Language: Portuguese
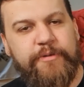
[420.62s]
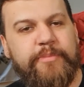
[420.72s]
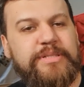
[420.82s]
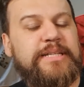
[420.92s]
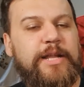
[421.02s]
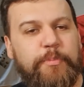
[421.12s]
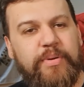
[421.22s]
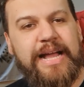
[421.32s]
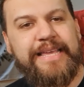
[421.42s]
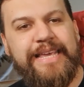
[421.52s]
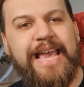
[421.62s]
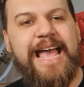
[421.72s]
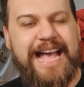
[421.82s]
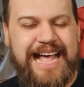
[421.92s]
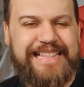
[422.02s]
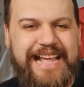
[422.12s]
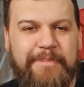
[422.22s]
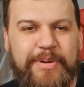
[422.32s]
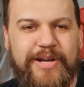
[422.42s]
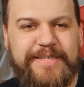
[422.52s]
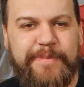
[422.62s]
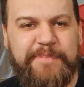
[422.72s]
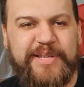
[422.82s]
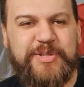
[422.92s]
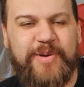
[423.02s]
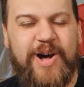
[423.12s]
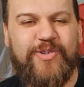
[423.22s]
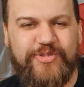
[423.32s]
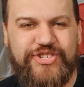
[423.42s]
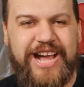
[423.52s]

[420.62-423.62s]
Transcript: Vamos ficando por aqui, até a próxima, pessoal.